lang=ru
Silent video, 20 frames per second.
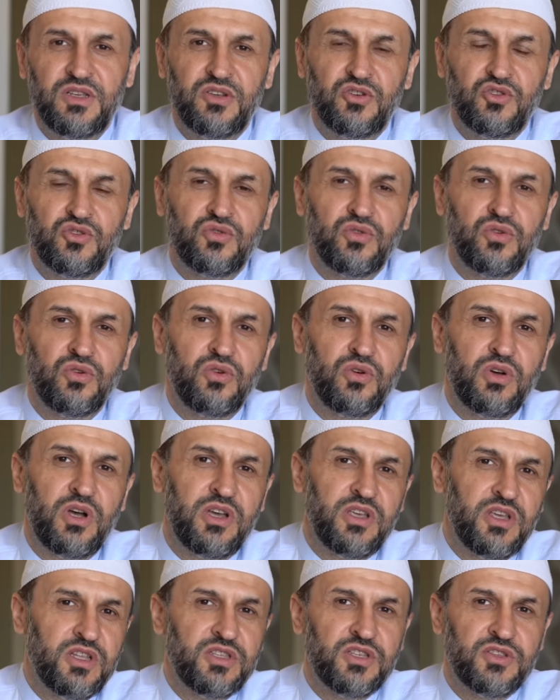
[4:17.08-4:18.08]
что
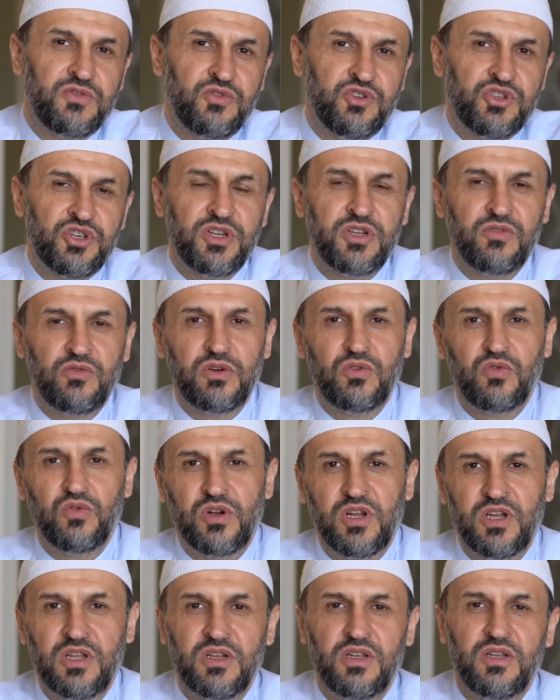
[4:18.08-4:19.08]
аяты священного
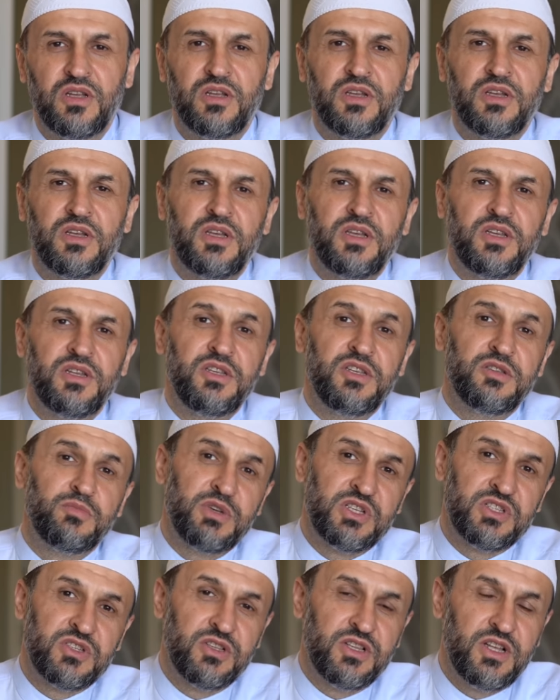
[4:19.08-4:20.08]
Корана не
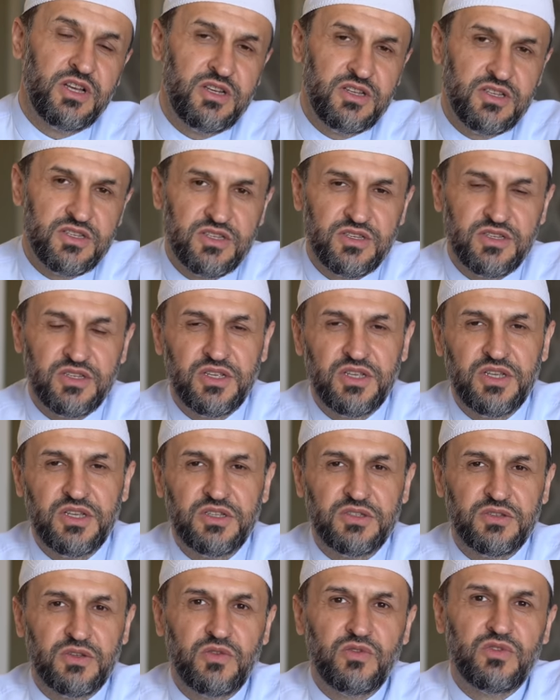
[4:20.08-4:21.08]
спосылались
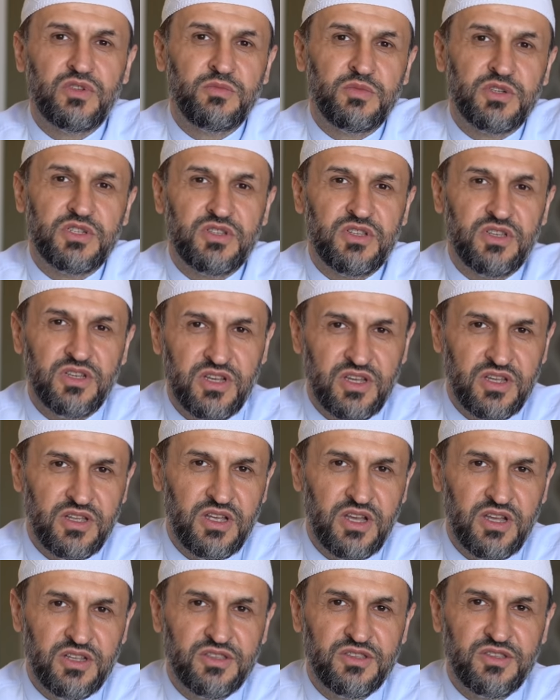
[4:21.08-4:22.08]
в зависимости
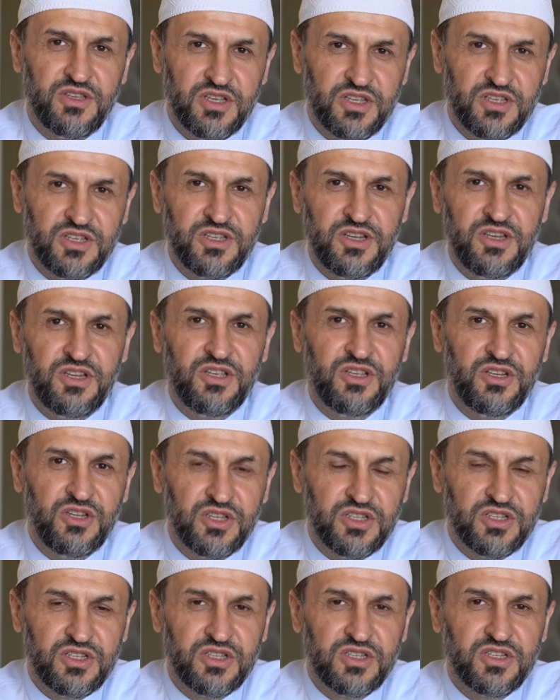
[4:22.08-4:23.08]
от тех или
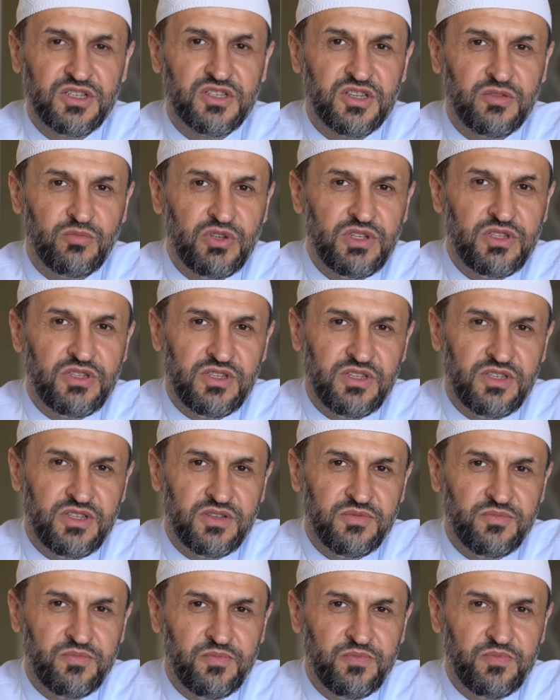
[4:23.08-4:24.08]
иных
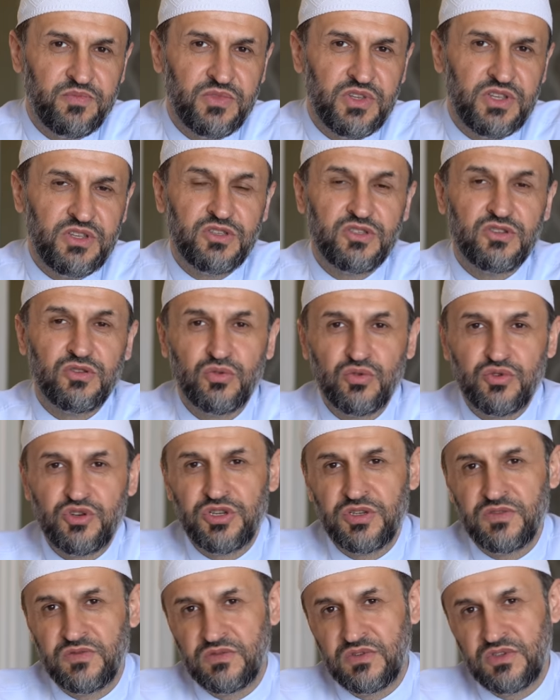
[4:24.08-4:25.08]
событий, из
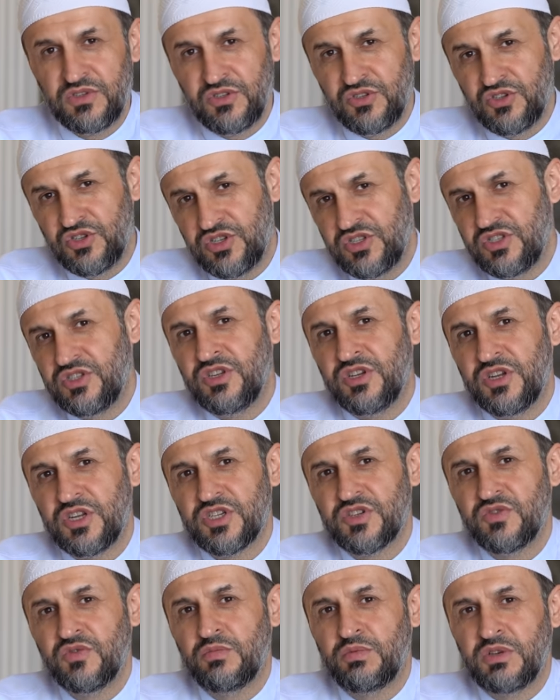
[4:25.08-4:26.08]
случаев из жизни
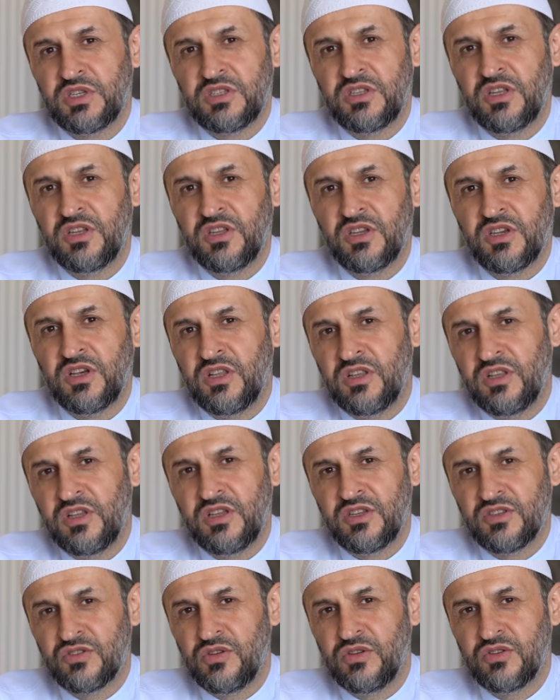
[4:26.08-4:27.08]
нашего посланника
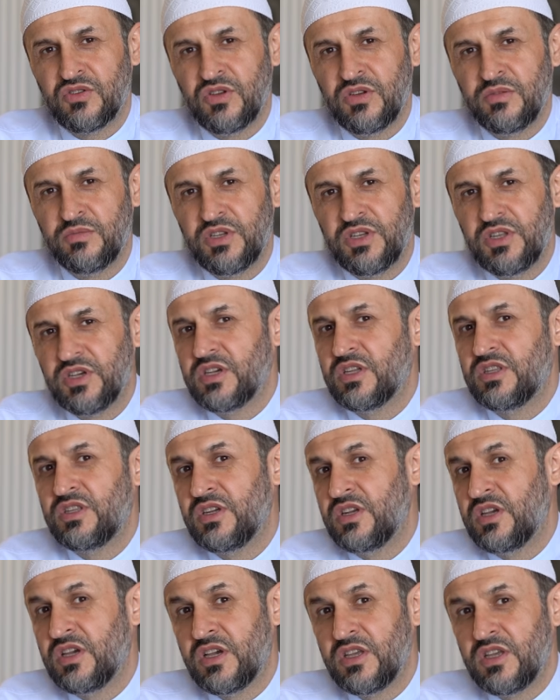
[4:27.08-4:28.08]
Аллаха, саллиллаху
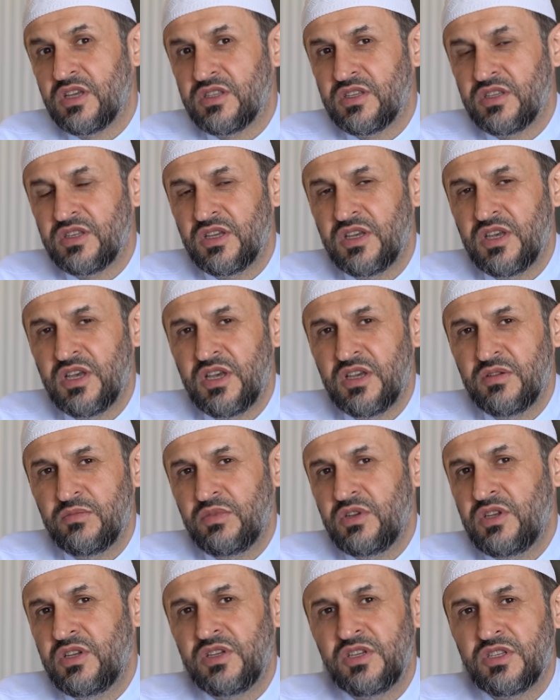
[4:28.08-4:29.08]
Некоторые аяты
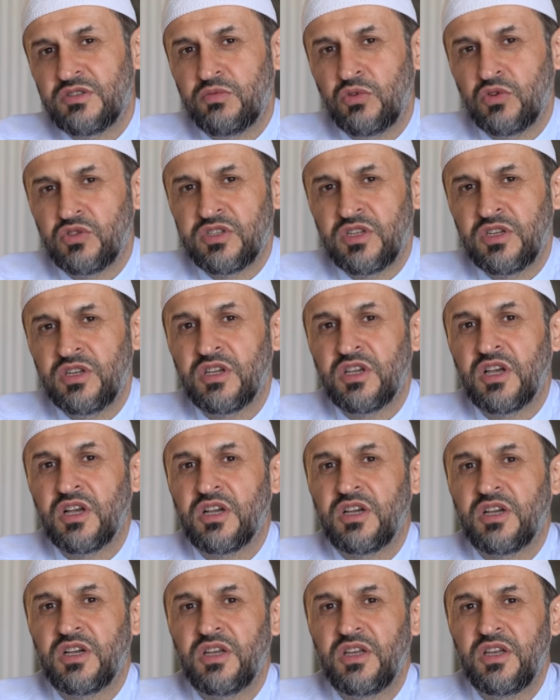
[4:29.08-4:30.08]
были неспосланы
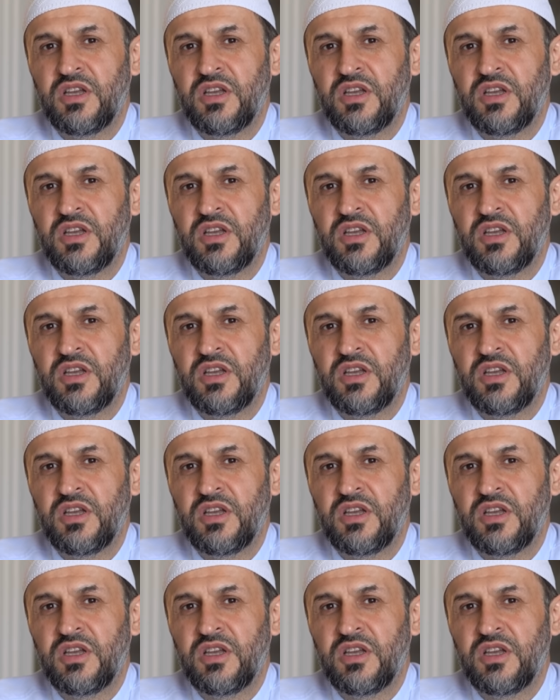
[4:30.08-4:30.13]
как